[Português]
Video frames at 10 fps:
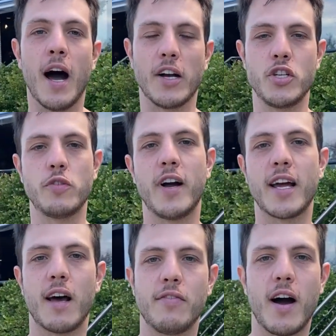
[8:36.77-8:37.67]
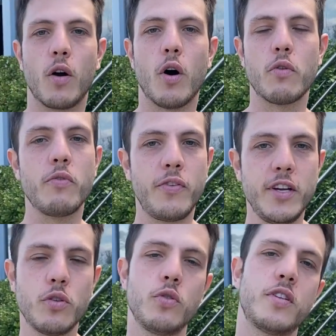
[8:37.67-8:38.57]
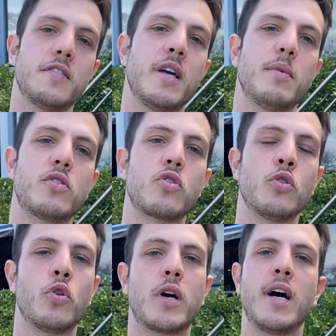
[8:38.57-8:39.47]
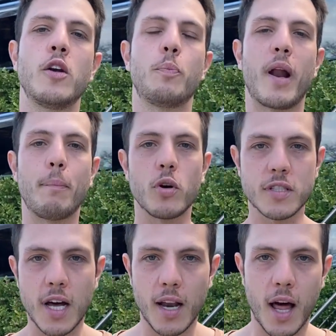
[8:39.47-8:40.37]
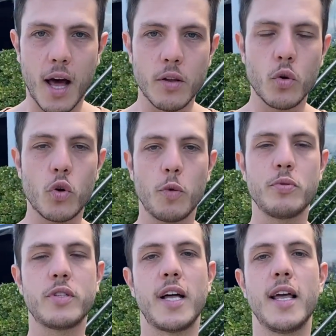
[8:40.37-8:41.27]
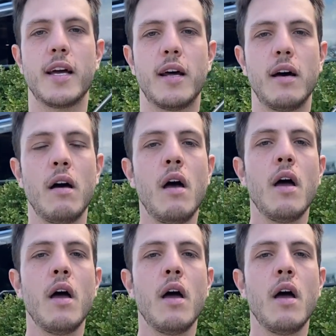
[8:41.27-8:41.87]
A gente vai gravar agora um vídeo do sistema de som tocando para postar lá no grupo do Telegram.